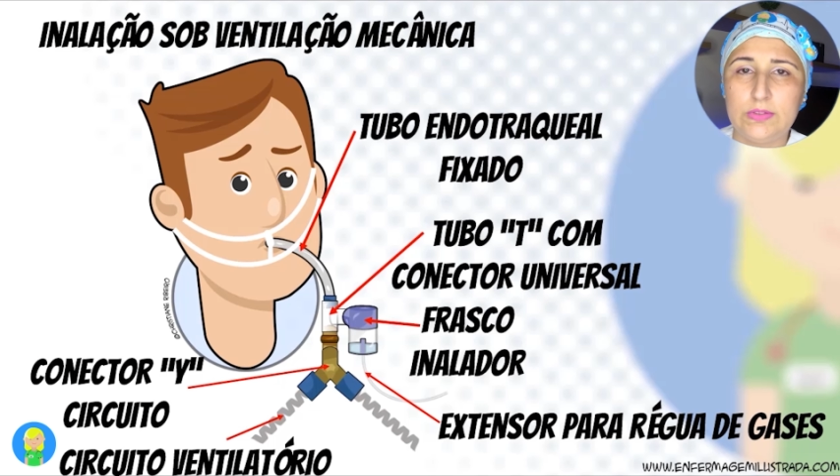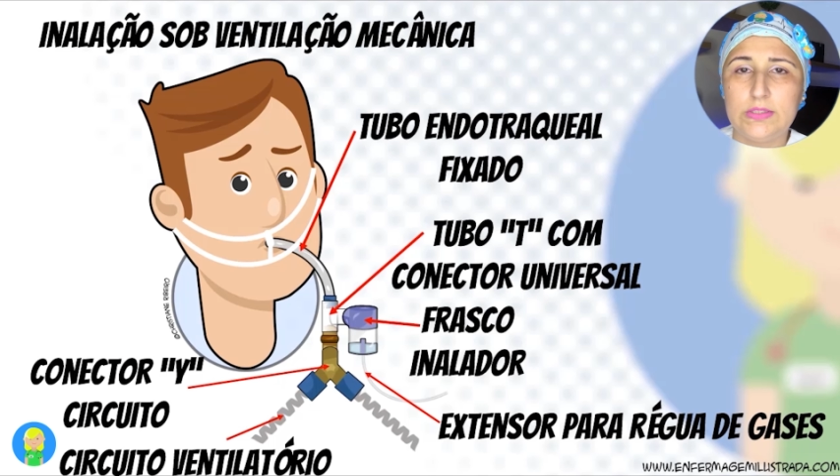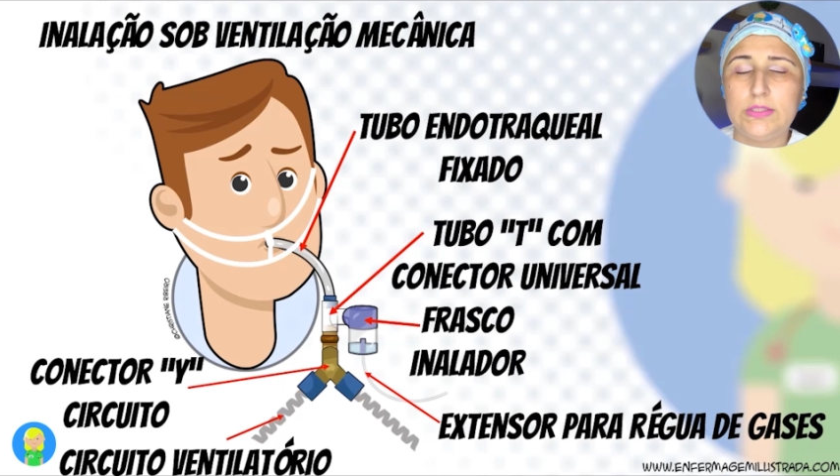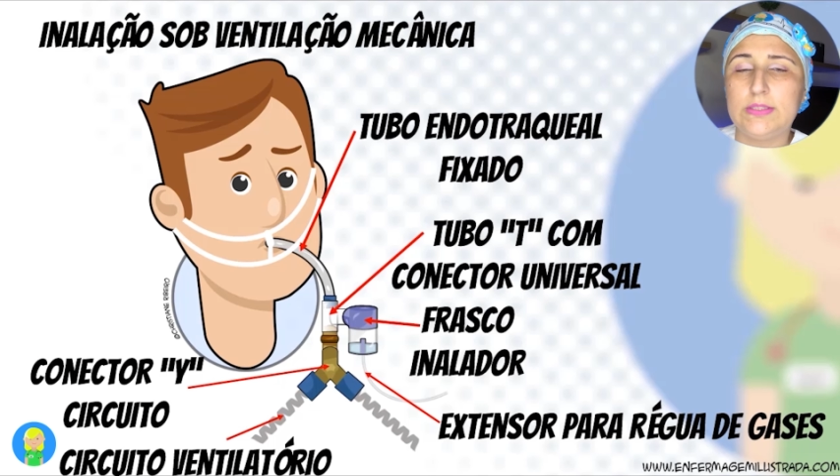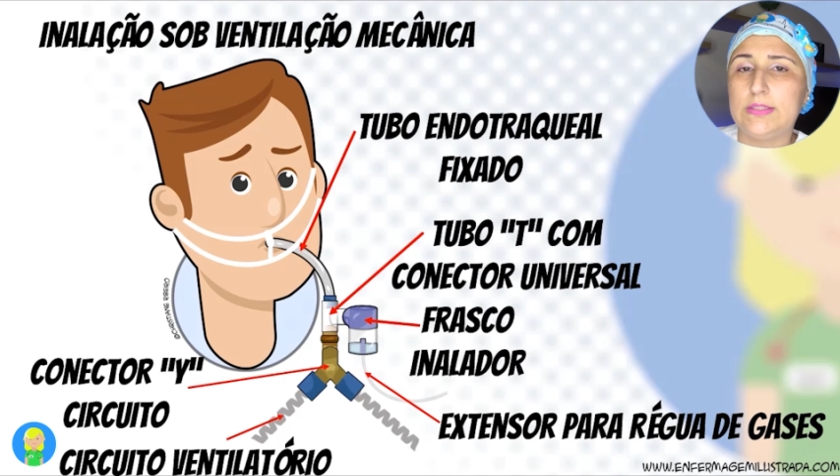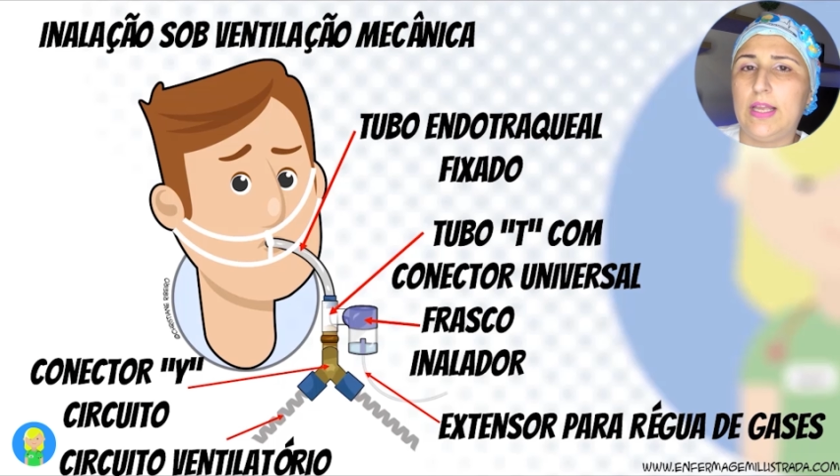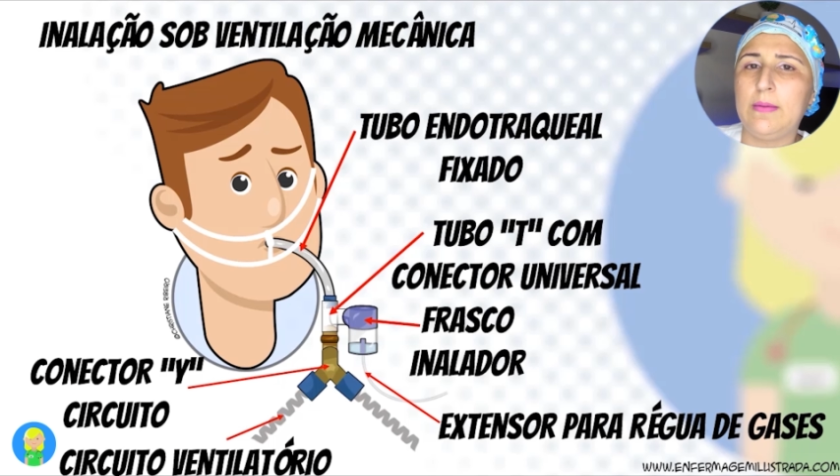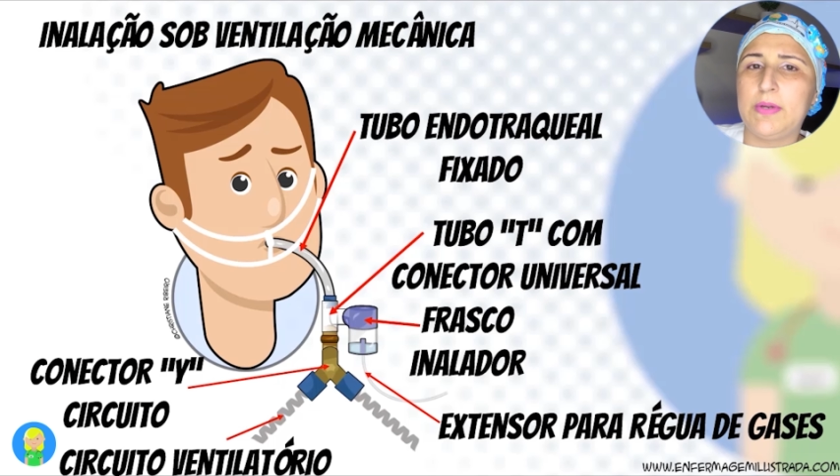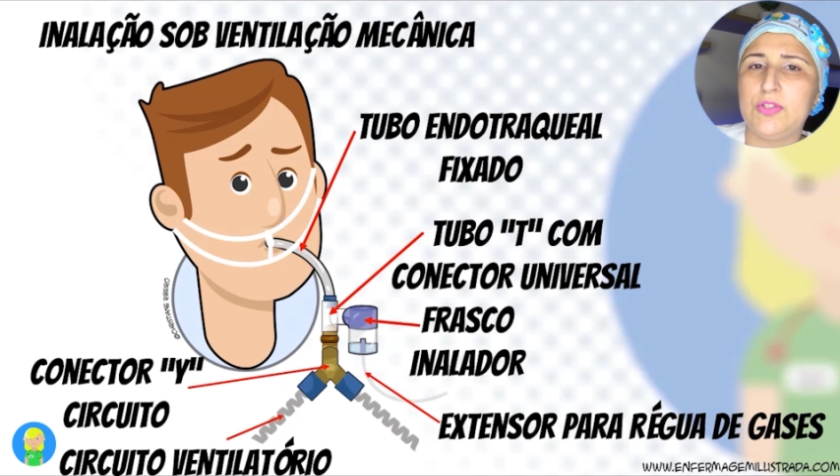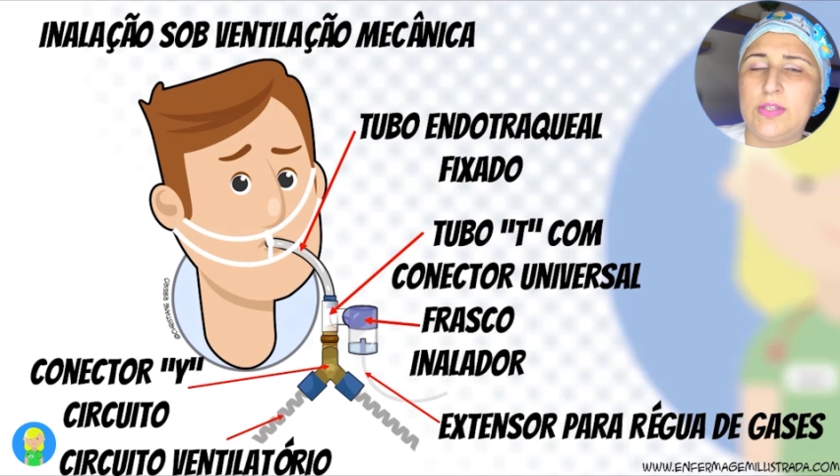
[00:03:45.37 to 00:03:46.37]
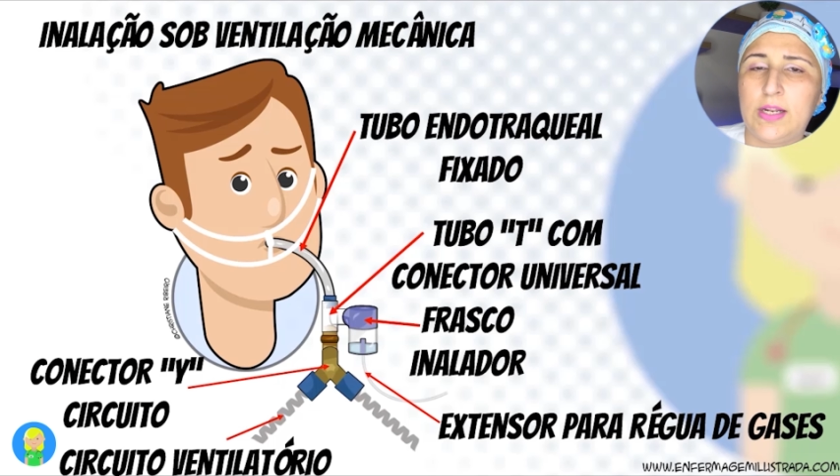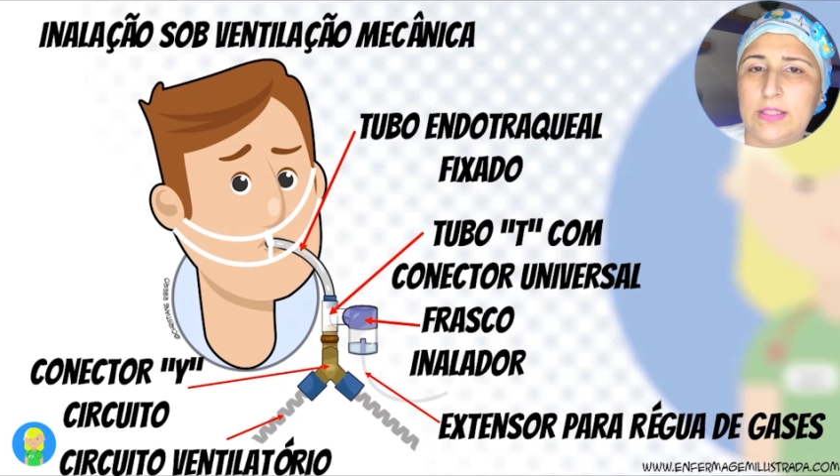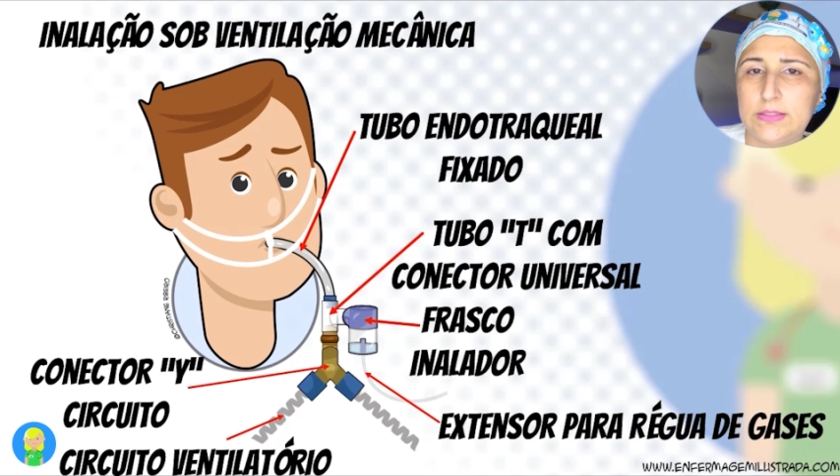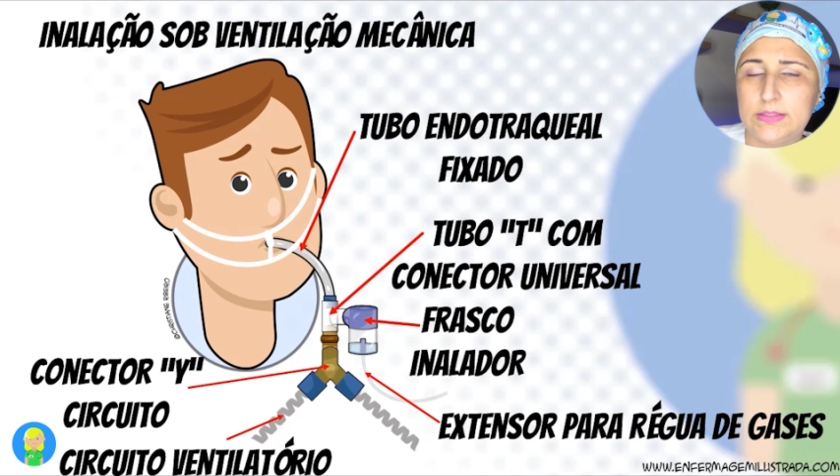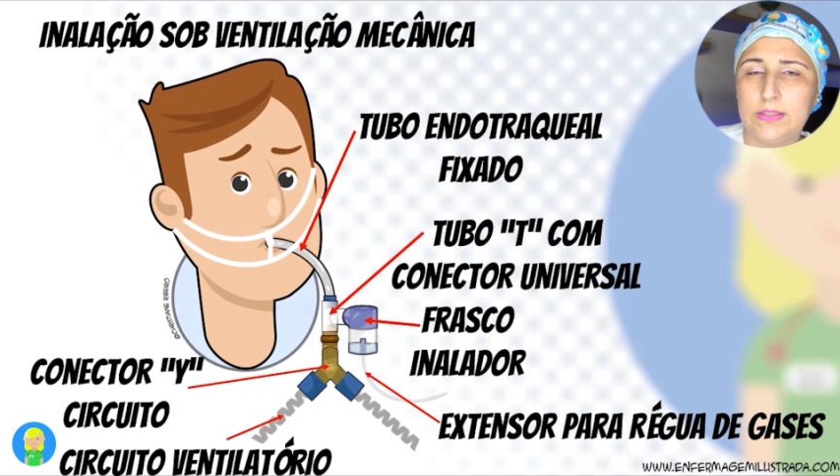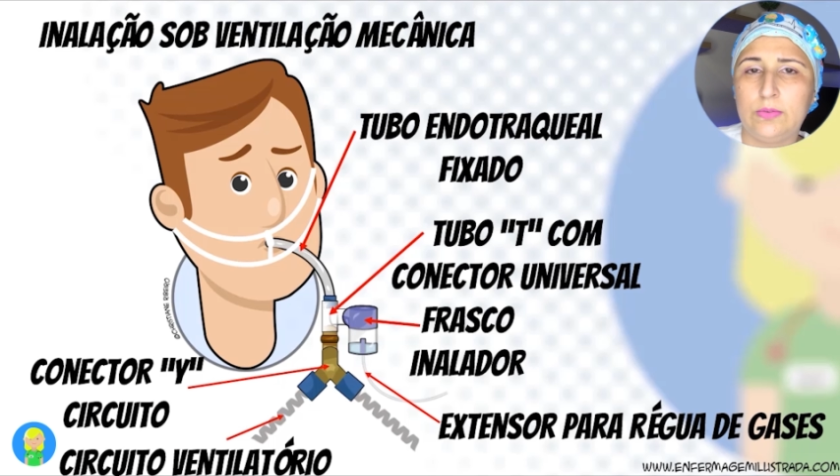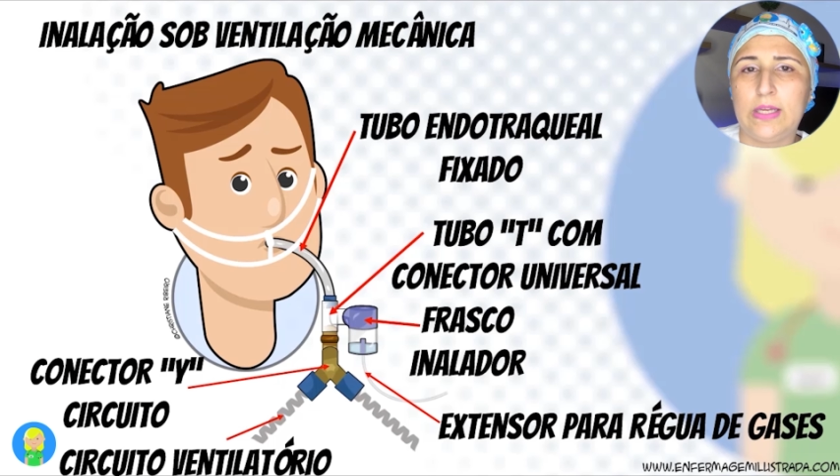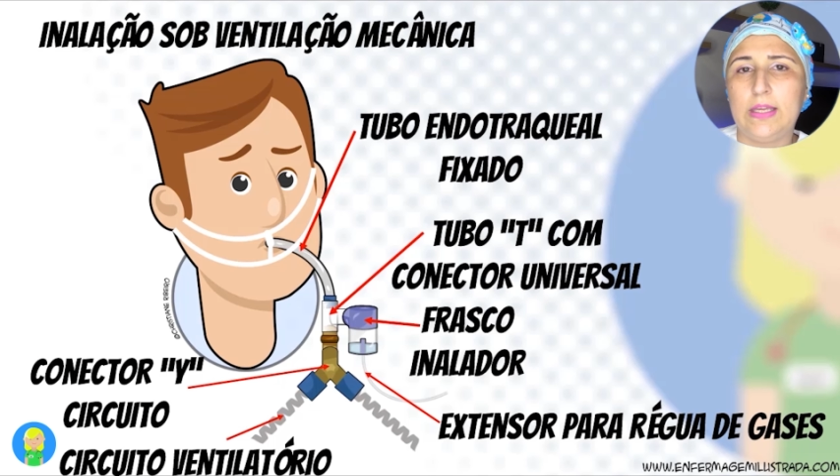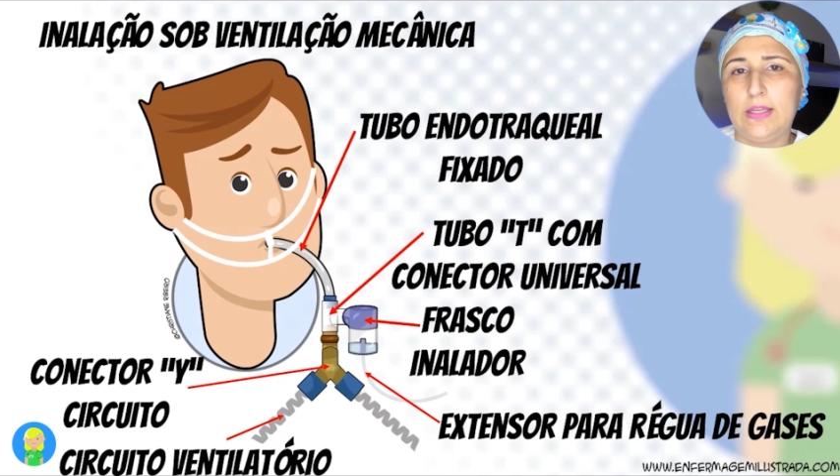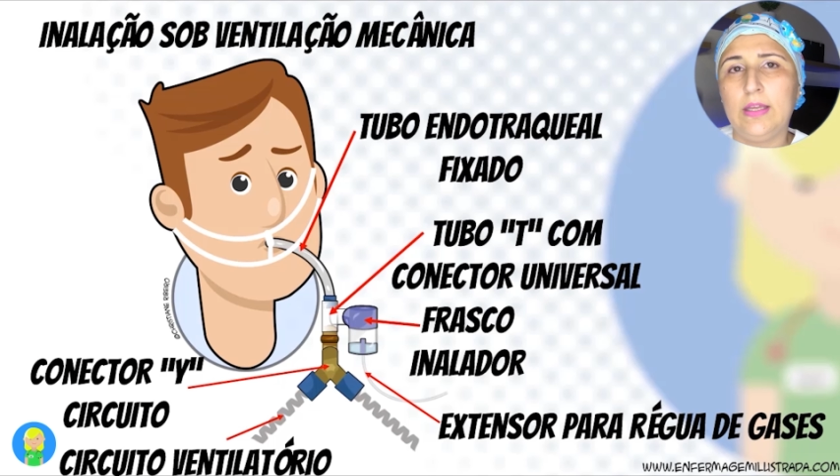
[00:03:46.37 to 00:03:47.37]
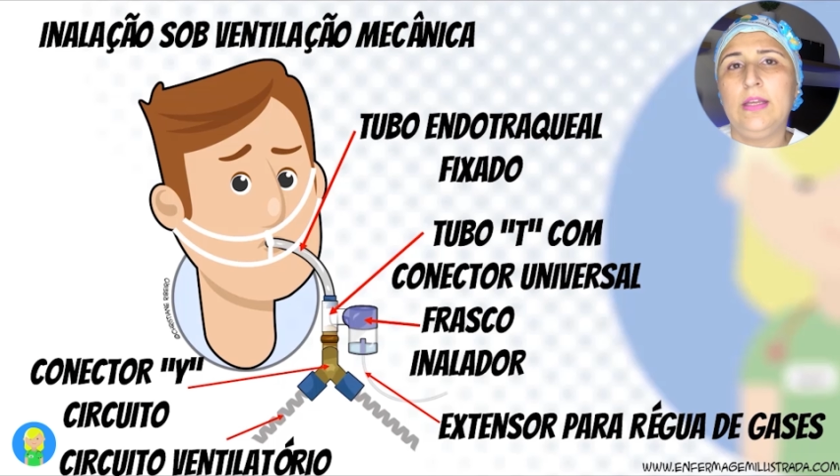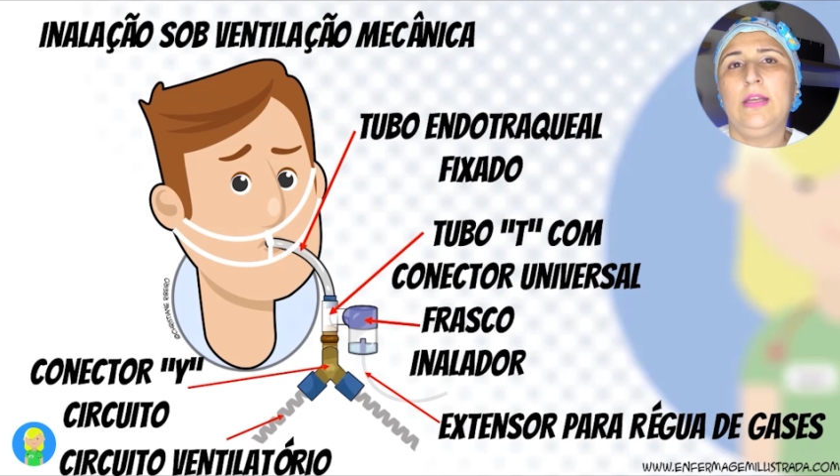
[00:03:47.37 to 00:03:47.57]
esse sistema de inalação aí